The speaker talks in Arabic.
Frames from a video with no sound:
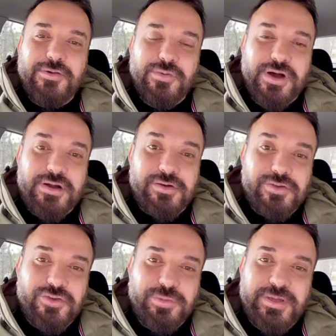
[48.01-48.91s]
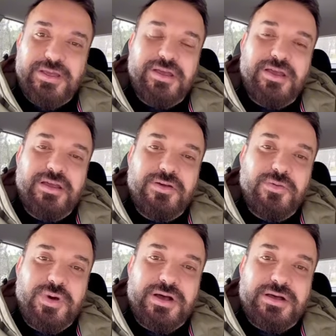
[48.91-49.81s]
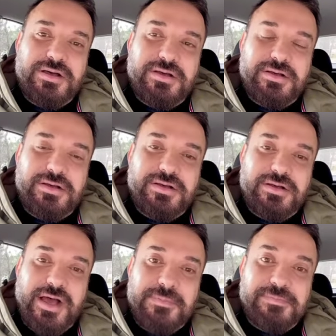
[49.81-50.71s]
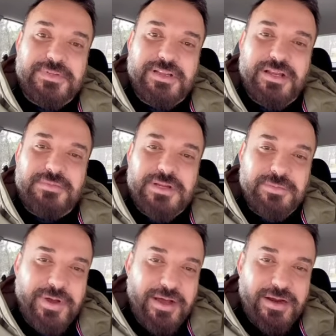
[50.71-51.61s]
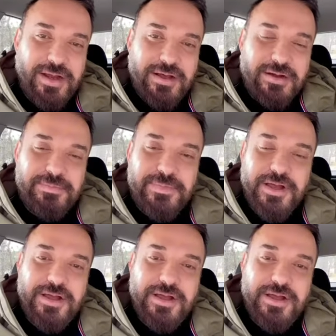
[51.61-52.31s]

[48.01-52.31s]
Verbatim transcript: ورطبه وعم آه، تطلع من بحر العرب